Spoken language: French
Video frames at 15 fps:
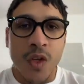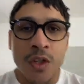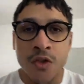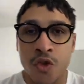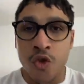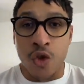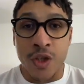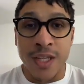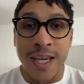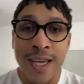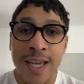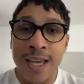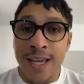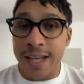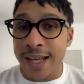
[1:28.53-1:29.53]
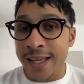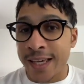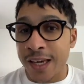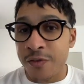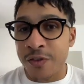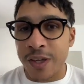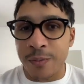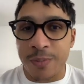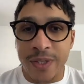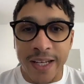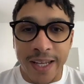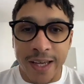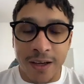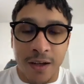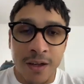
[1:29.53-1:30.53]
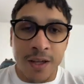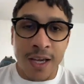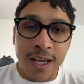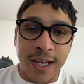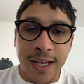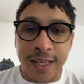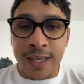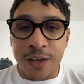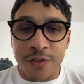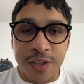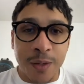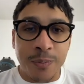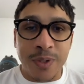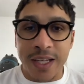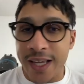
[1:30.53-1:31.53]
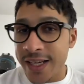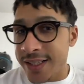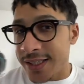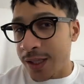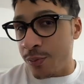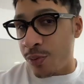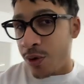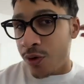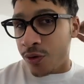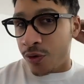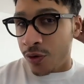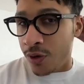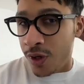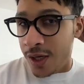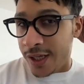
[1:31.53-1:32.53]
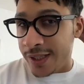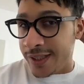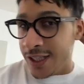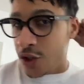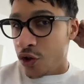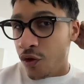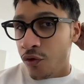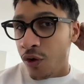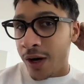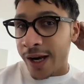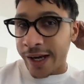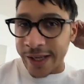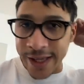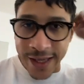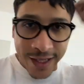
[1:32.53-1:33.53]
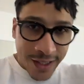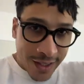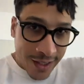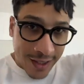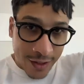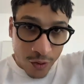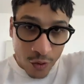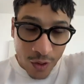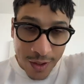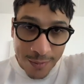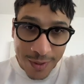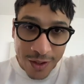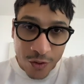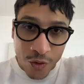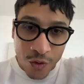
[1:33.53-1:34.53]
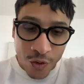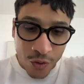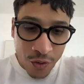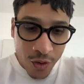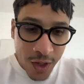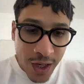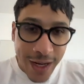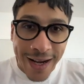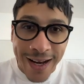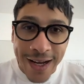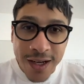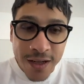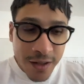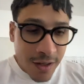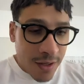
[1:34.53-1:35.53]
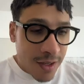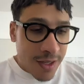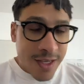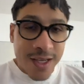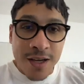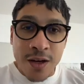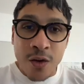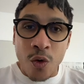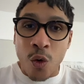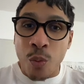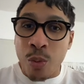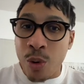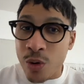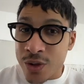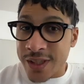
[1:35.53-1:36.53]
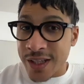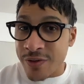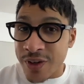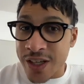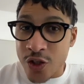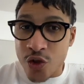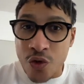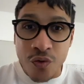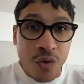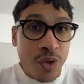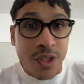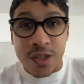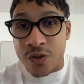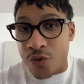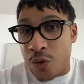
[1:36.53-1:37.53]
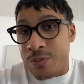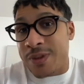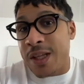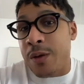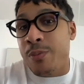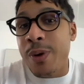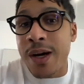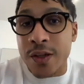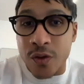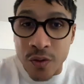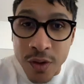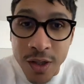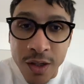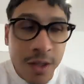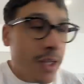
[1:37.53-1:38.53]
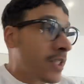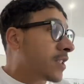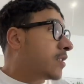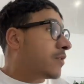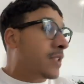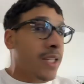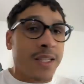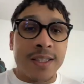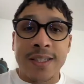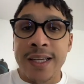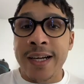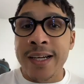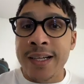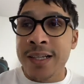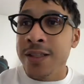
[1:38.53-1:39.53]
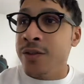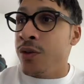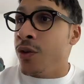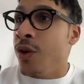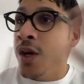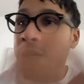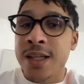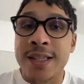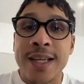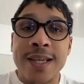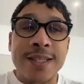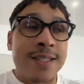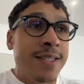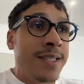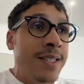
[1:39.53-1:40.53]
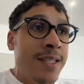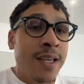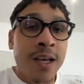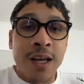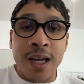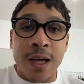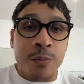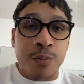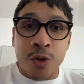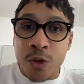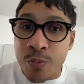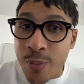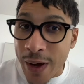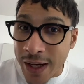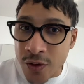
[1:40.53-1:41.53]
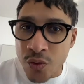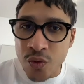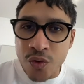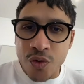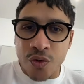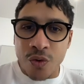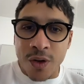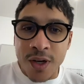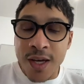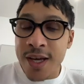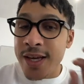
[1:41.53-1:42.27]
Tu connais la grève capillaire. La grève capillaire, c'est de prendre des cheveux à l'arrière et de te les mettre dedans. Là, on prend des vrais cheveux qui sont peut-être pas à toi, qui viennent d'Inde, d'Asie, un peu de partout, tu vois.